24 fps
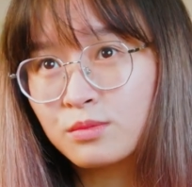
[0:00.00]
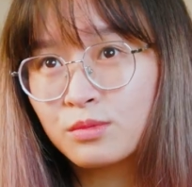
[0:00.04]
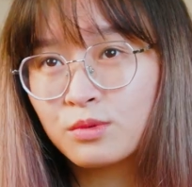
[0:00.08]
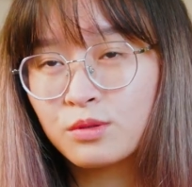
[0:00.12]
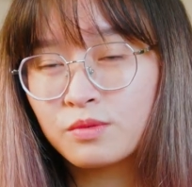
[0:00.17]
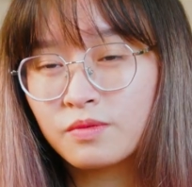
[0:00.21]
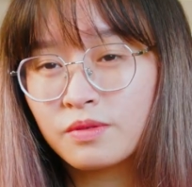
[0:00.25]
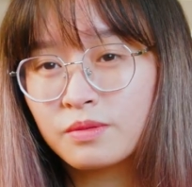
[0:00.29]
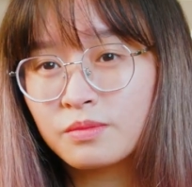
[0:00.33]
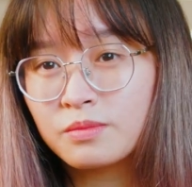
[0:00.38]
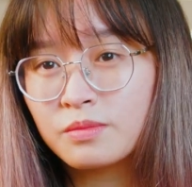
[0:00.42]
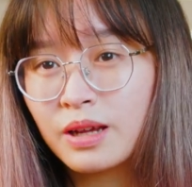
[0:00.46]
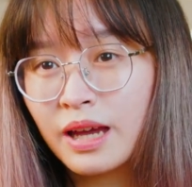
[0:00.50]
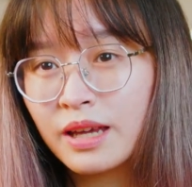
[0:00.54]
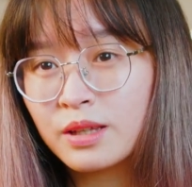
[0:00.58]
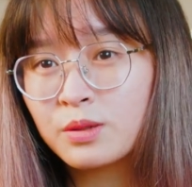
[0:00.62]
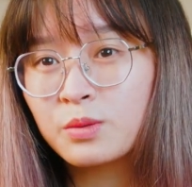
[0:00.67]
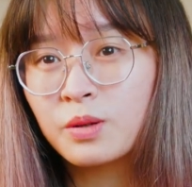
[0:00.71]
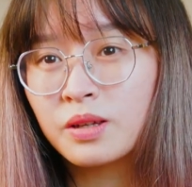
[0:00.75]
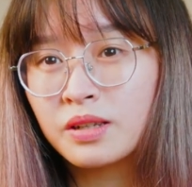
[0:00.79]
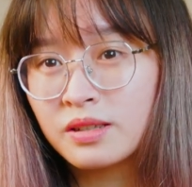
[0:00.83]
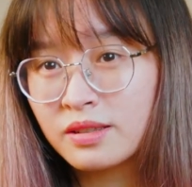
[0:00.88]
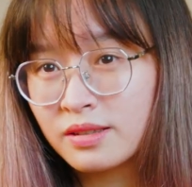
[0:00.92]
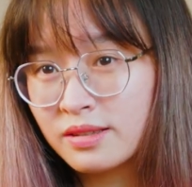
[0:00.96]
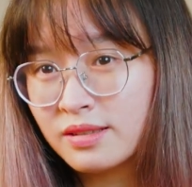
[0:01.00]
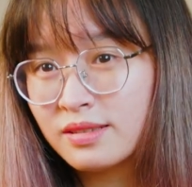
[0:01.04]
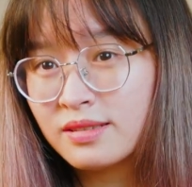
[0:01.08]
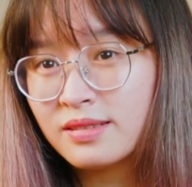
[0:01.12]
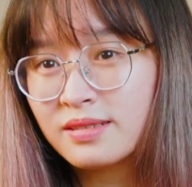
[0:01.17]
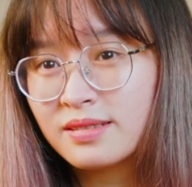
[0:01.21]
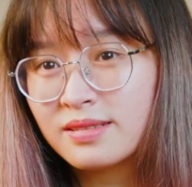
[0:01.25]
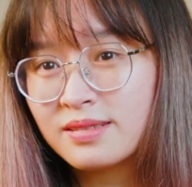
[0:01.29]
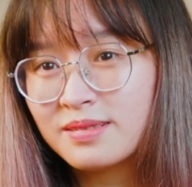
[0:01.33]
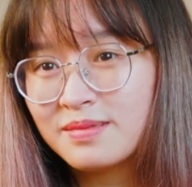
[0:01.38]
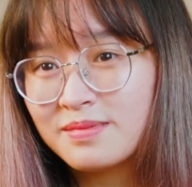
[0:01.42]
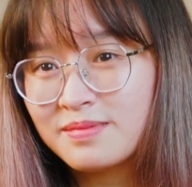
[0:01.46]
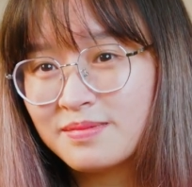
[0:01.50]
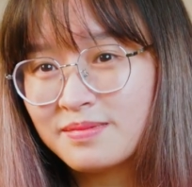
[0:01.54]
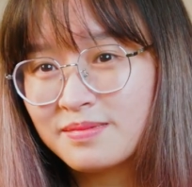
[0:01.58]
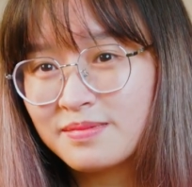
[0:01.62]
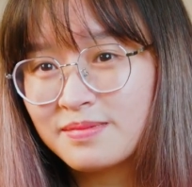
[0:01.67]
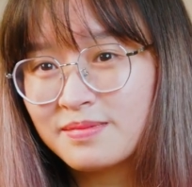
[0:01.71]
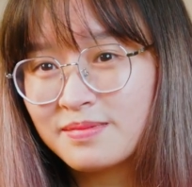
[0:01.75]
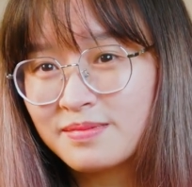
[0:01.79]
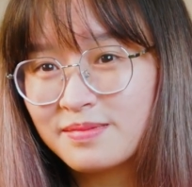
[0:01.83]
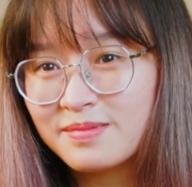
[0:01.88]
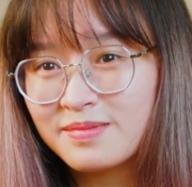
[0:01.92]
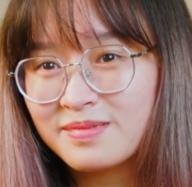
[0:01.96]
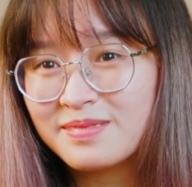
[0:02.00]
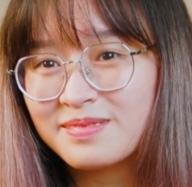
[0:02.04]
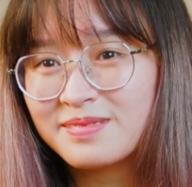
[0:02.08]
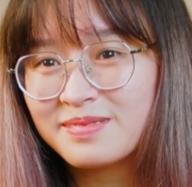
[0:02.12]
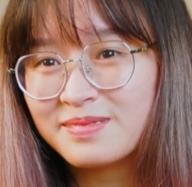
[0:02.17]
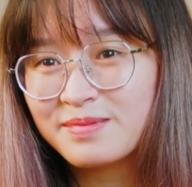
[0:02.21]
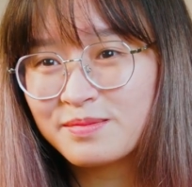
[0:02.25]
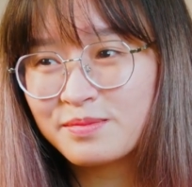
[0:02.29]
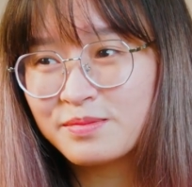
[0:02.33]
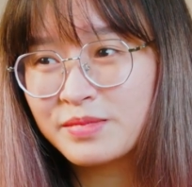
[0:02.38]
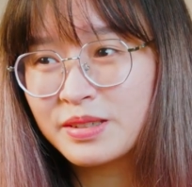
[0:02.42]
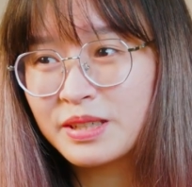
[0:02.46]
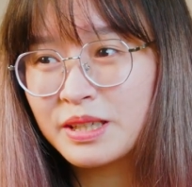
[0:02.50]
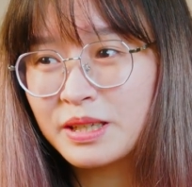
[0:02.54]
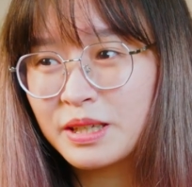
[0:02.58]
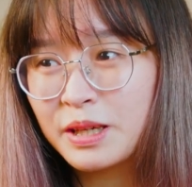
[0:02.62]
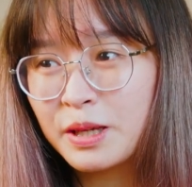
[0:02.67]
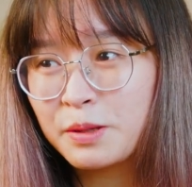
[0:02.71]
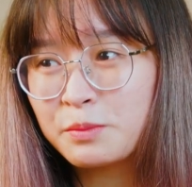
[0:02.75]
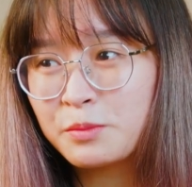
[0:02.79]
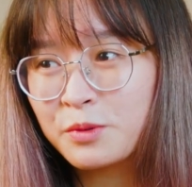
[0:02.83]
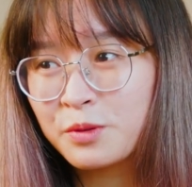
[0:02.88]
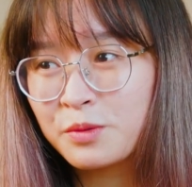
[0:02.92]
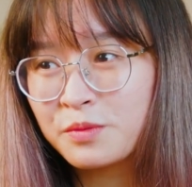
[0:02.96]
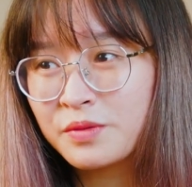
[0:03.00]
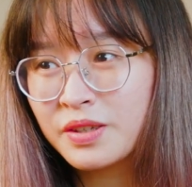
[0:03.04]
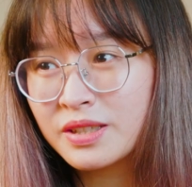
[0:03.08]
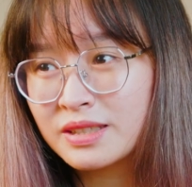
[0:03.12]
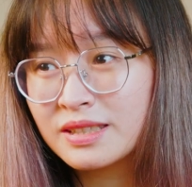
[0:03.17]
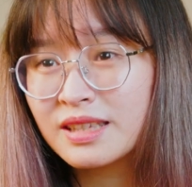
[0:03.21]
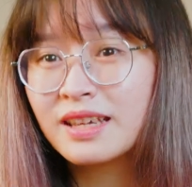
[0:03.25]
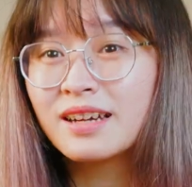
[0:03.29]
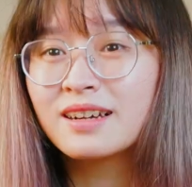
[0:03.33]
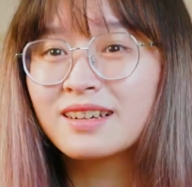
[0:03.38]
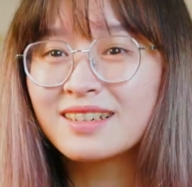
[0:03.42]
một hai tuần ừ, vì em có việc riêng